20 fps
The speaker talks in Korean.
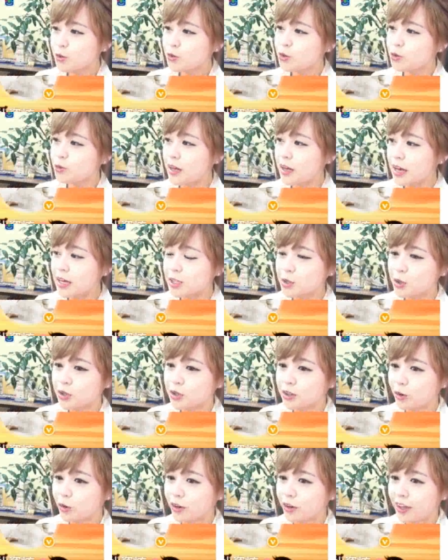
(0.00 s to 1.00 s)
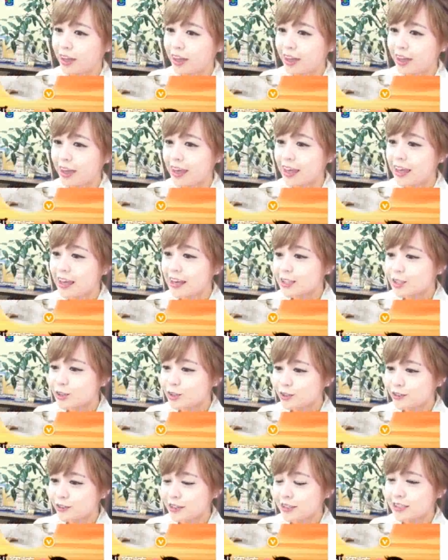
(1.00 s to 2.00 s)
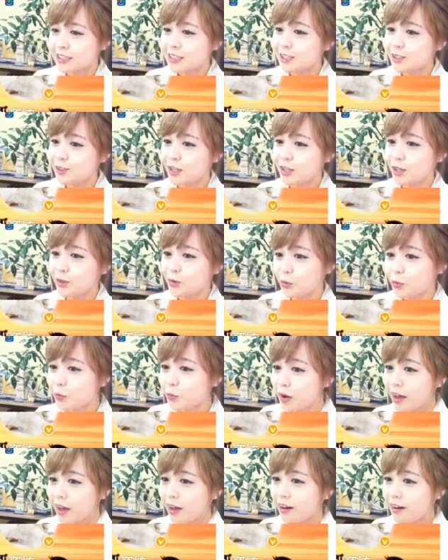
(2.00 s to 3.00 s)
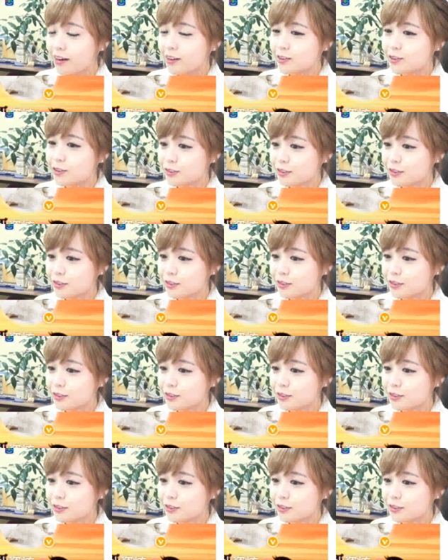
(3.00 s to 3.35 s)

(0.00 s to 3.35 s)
조금 아쉬웠던 게 중국에서 인기가 되게 높아요.